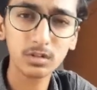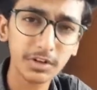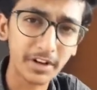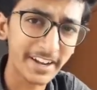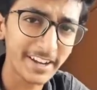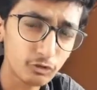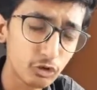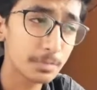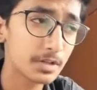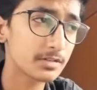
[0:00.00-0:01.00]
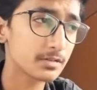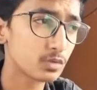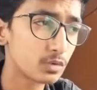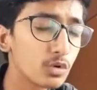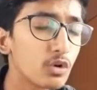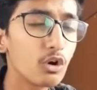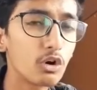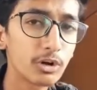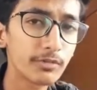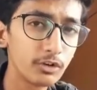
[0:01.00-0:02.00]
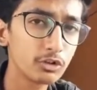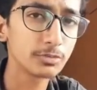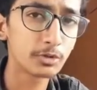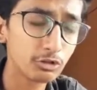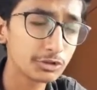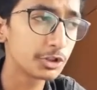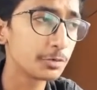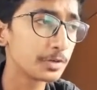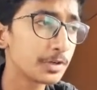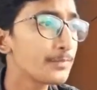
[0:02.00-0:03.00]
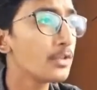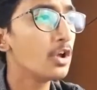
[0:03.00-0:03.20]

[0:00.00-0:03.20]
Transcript: ट्रेंडिंग टॉपिक्स ढूंढो और वीडियोस बनाओ उसके ऊपर